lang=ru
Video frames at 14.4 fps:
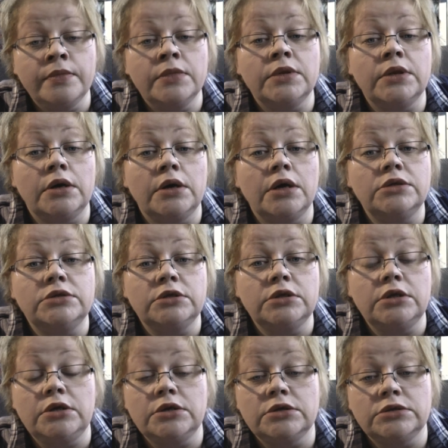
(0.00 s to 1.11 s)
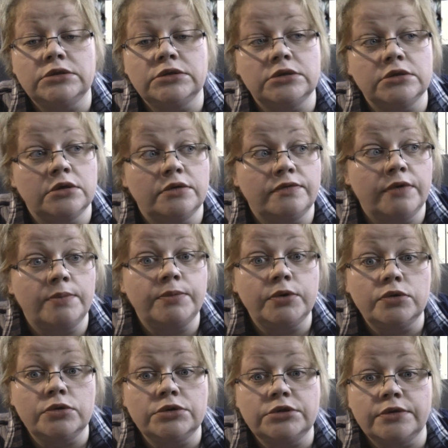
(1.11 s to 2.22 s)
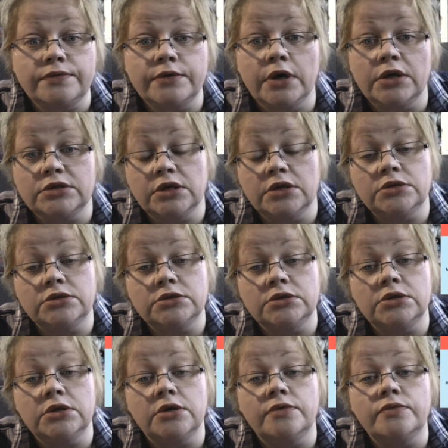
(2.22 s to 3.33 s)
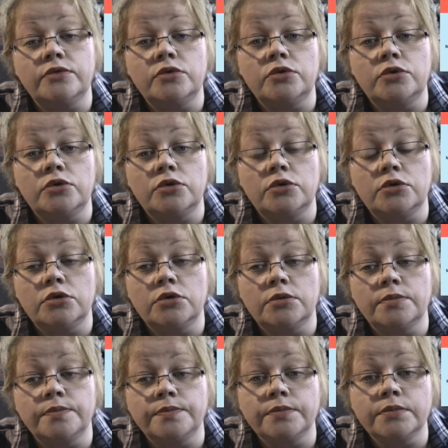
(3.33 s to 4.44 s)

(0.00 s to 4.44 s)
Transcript: Ну, так, один из э, вопросов касался того,